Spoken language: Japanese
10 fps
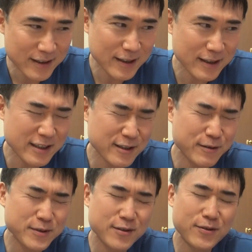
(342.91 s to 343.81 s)
で
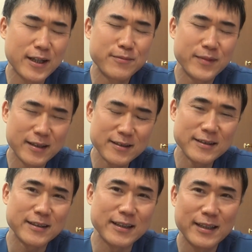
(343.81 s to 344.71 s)
その反
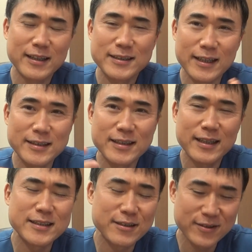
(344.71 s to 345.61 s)
面賛
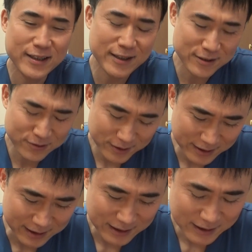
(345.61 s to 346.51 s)
成してくれてる人
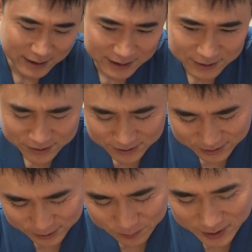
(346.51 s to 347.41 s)
はあ
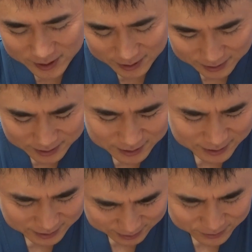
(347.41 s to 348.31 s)
の意見
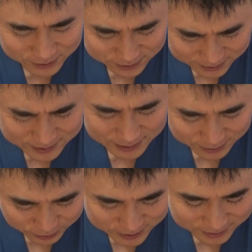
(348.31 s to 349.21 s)
あの賛
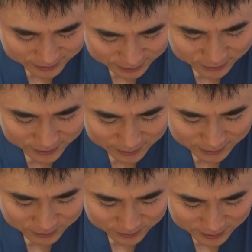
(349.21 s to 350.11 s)
同してくれるわけ
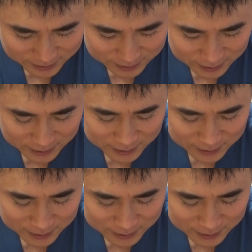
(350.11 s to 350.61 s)
なので